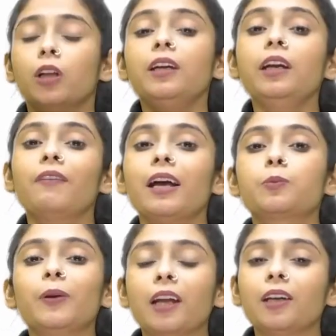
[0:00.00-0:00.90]
चौथी
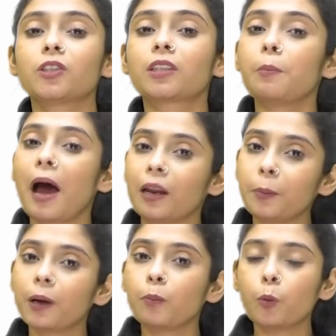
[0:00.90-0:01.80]
डिवाइस बेटा जिसके बारे
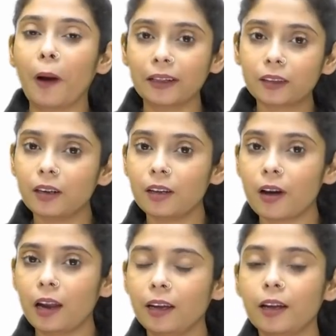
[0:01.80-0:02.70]
में हम लोग बात करने
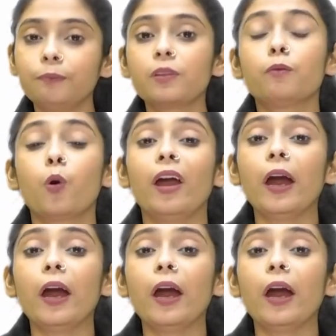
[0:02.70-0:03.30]
वाले हैं वो